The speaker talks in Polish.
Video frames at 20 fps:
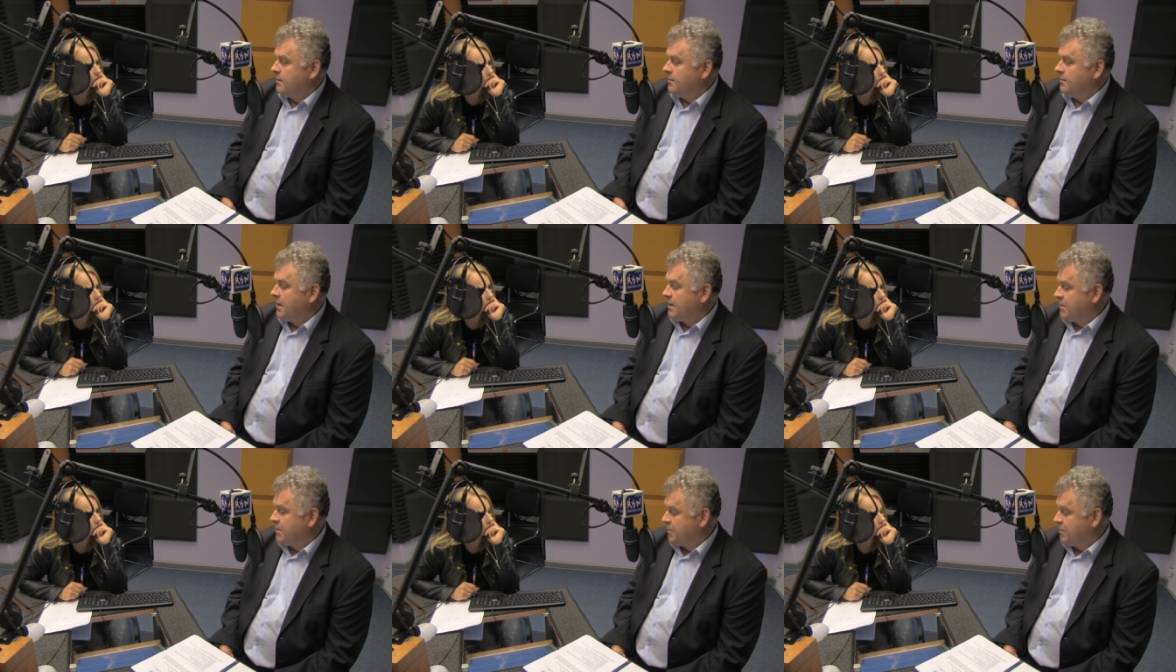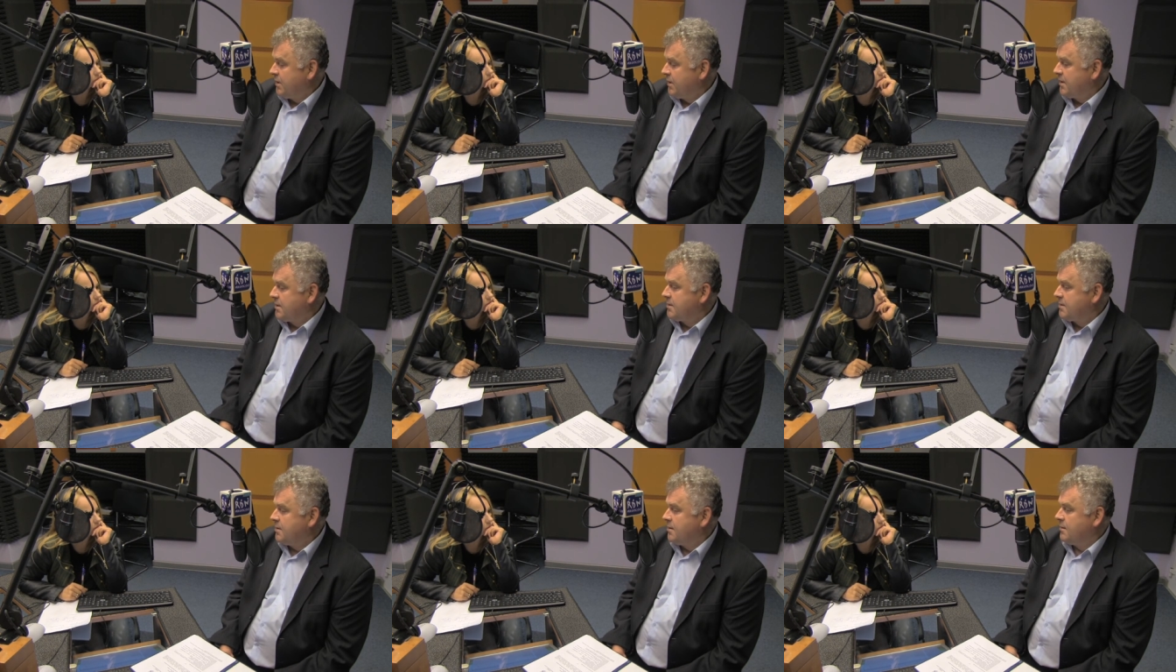bardzo
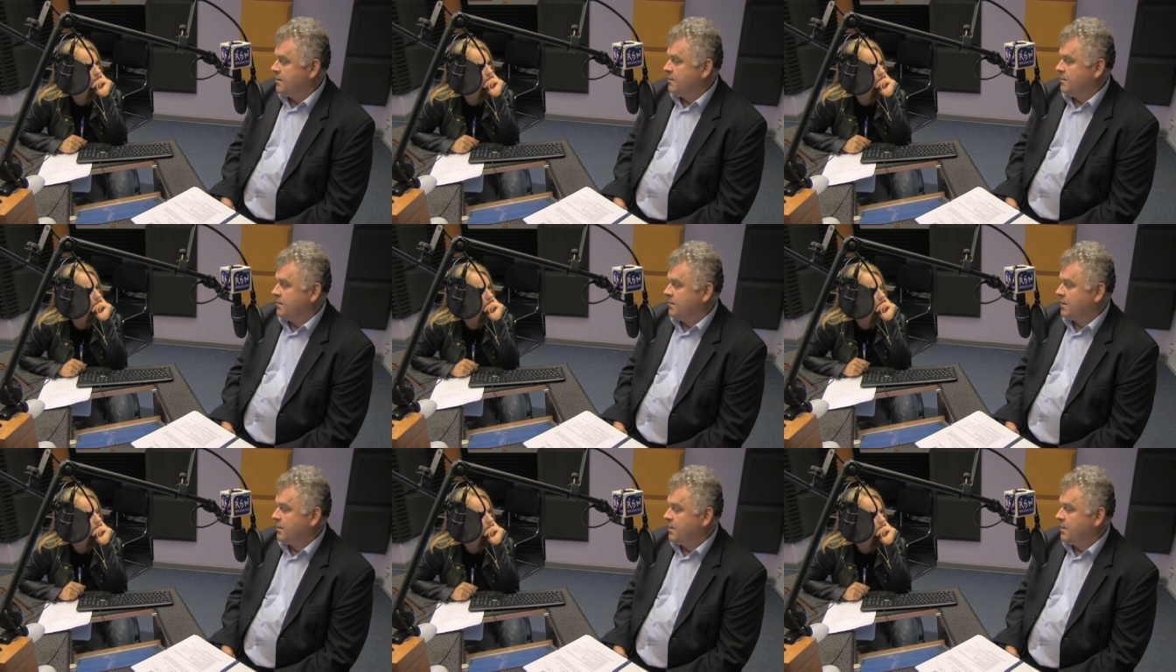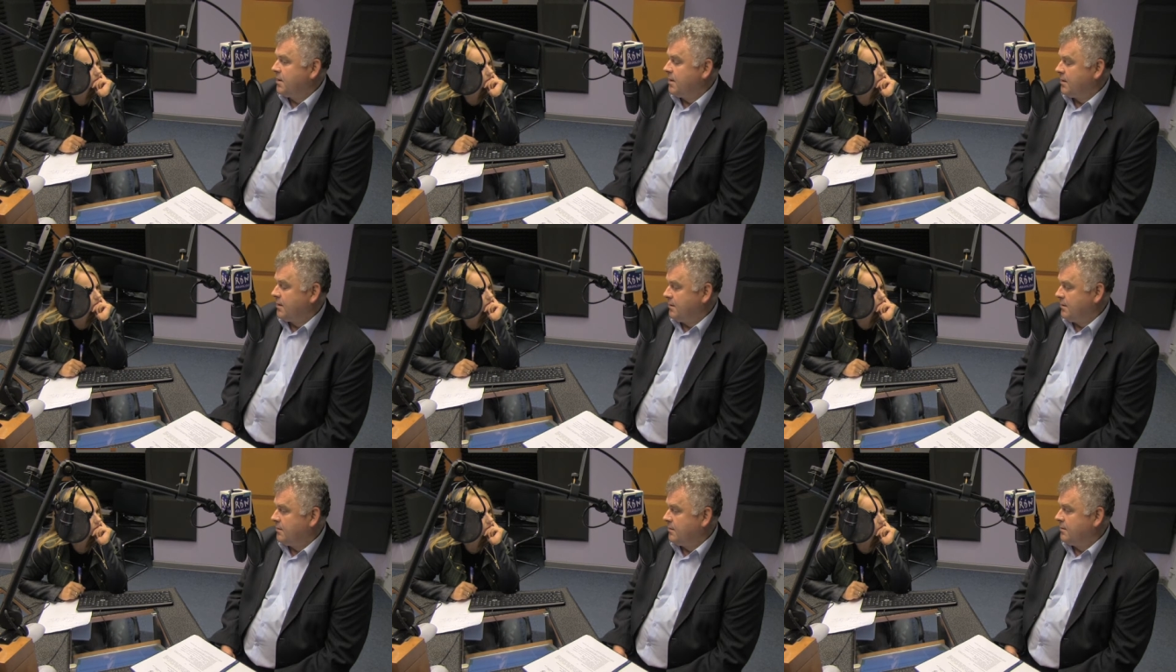przyjazny
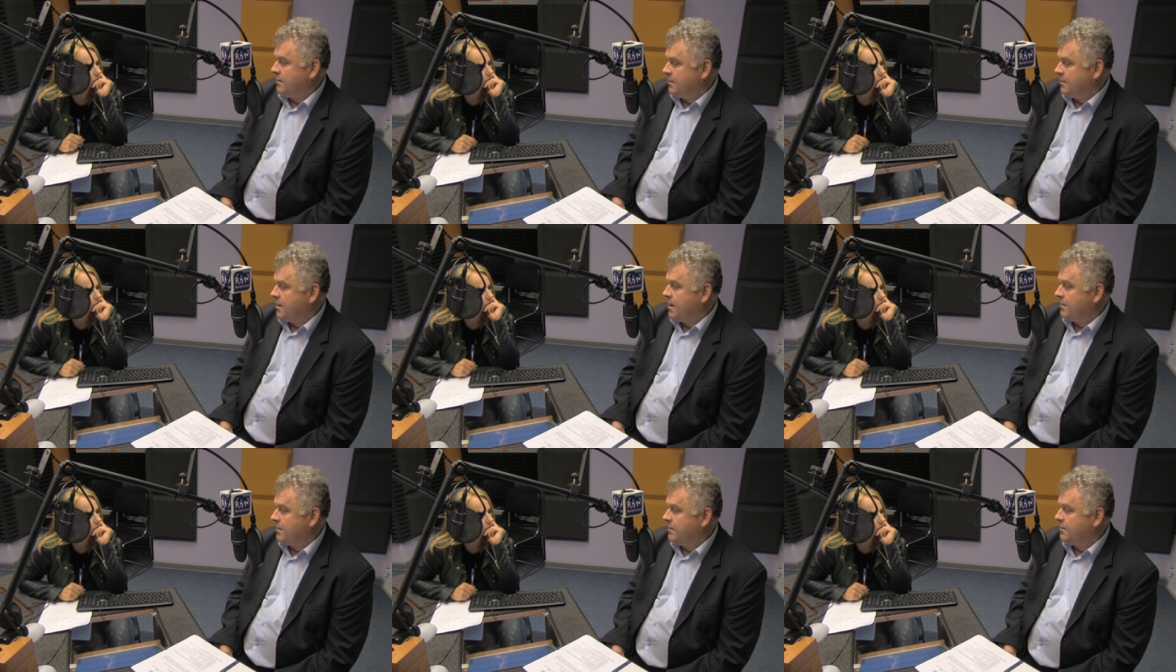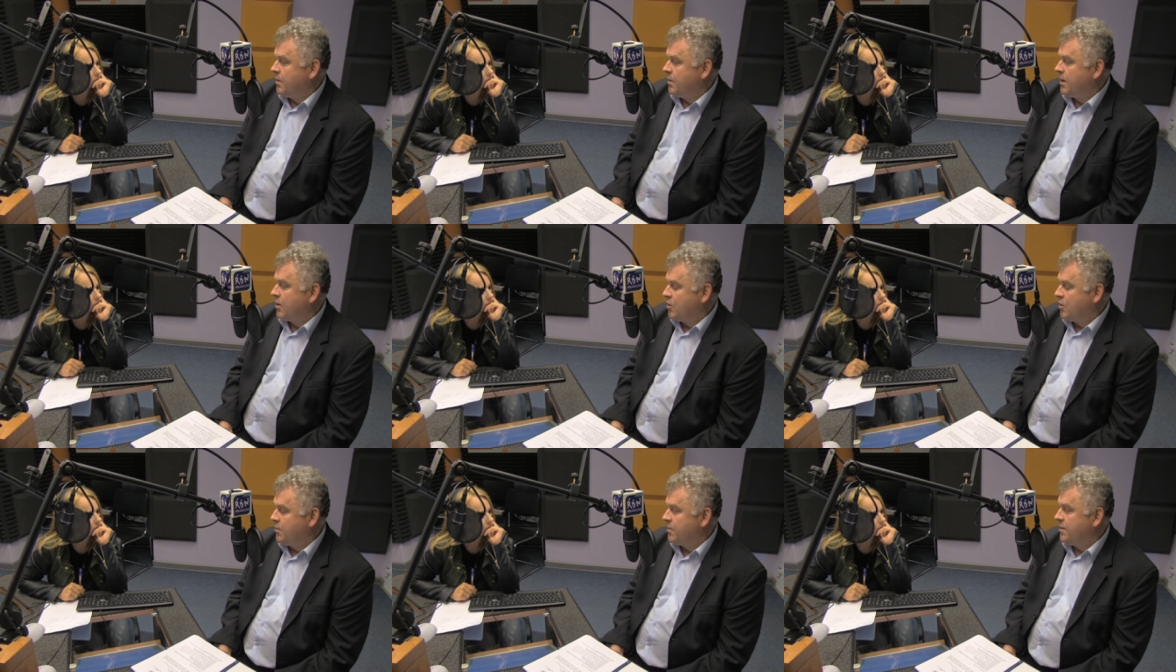notabene nam,
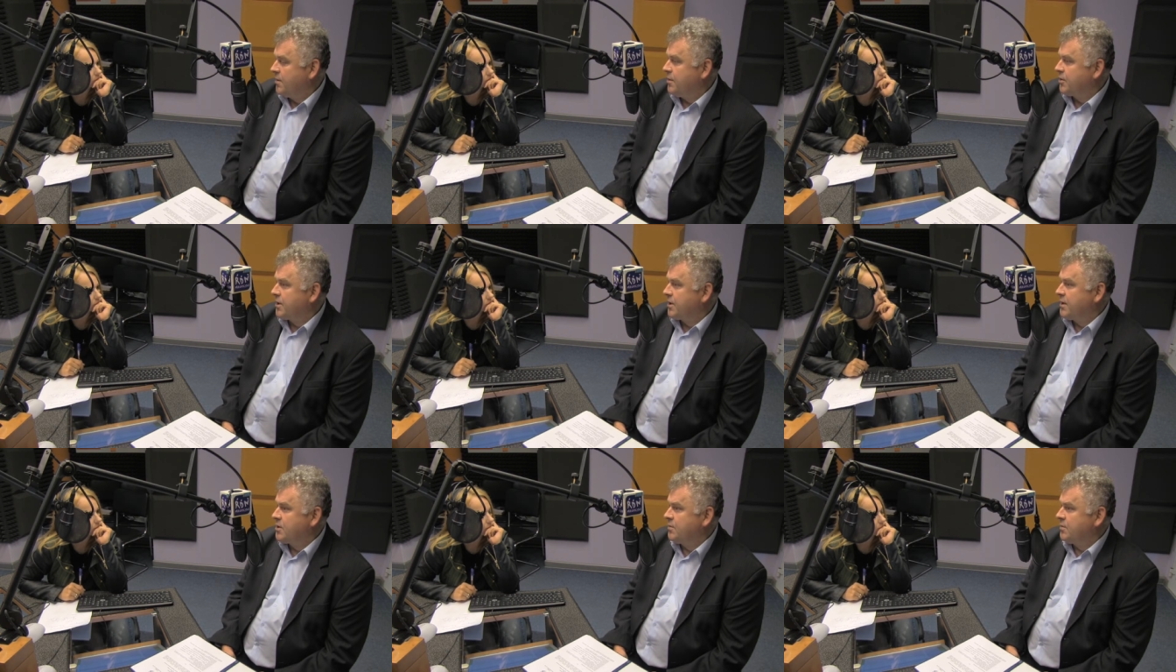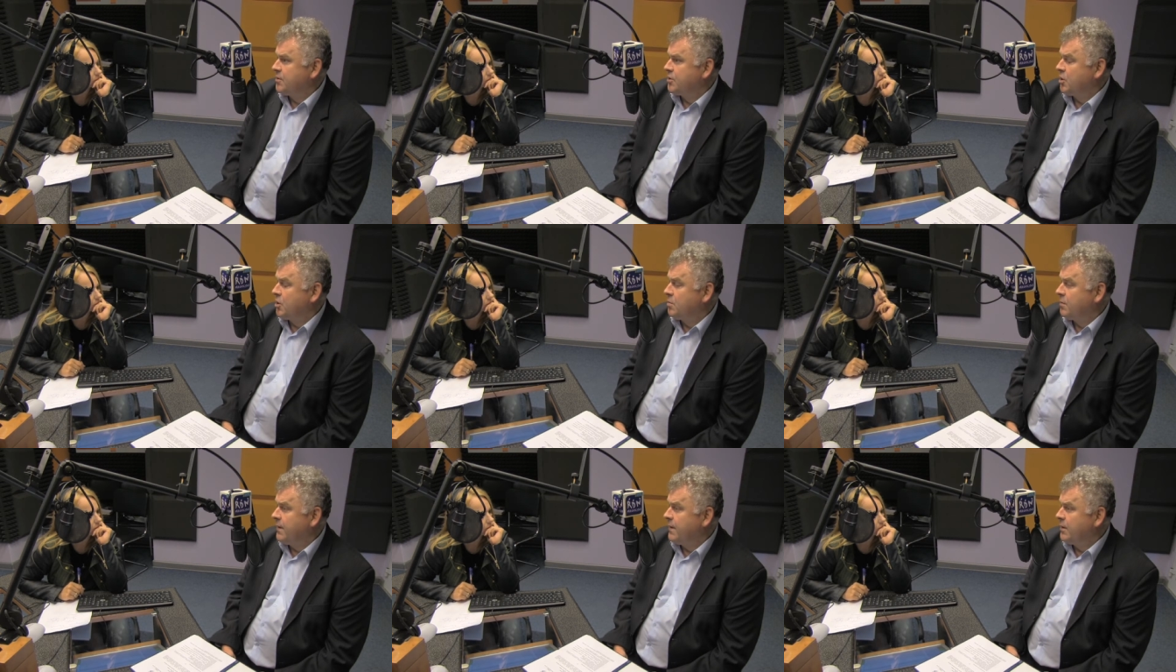Polakom i mieszkańcom
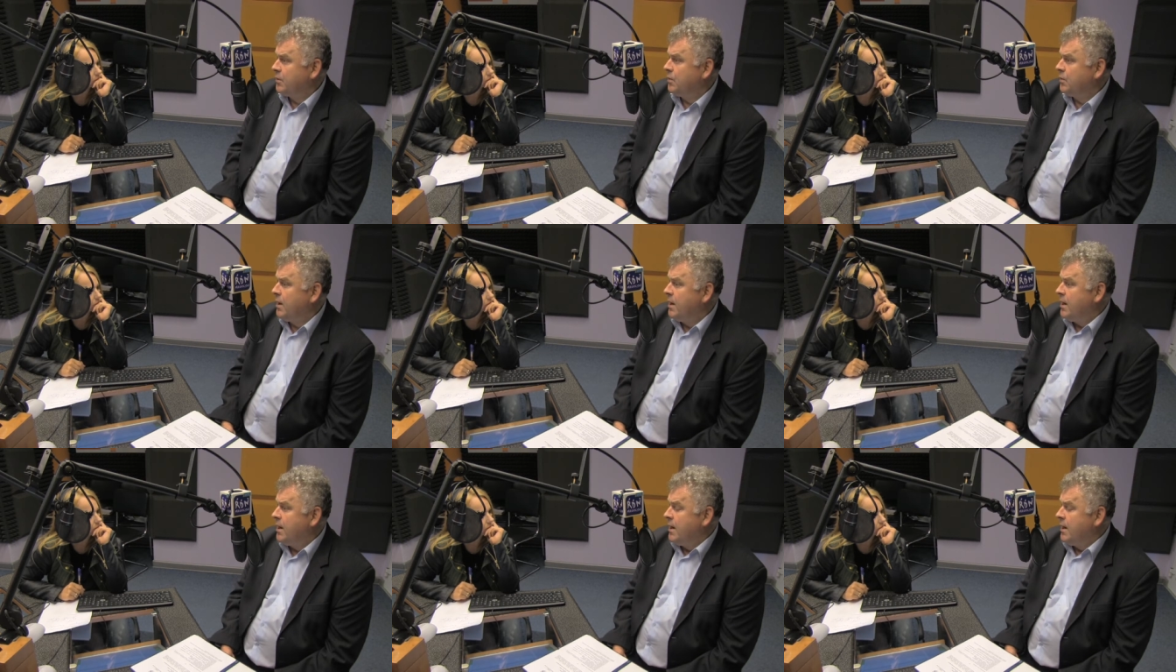naszego powiatu.